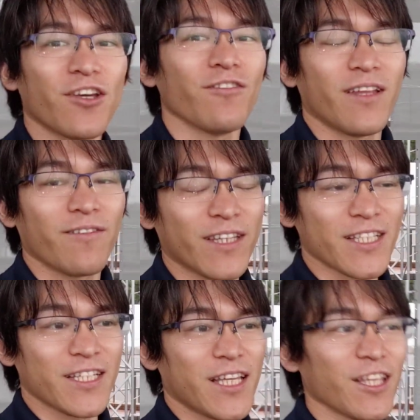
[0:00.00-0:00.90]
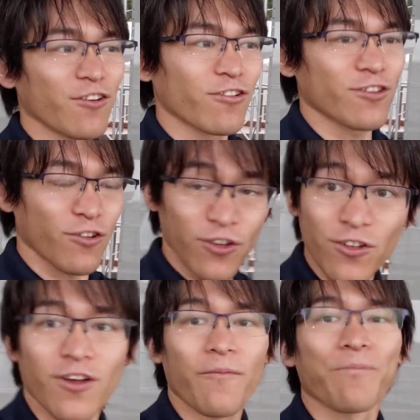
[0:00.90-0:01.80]
今日もね私昨日と
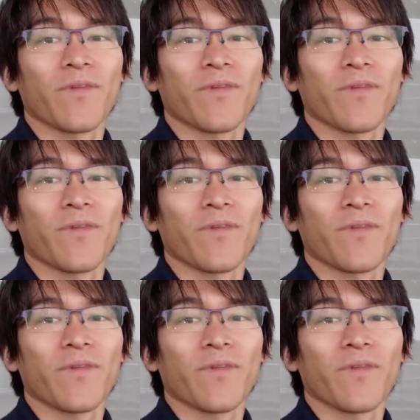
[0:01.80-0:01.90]
今日と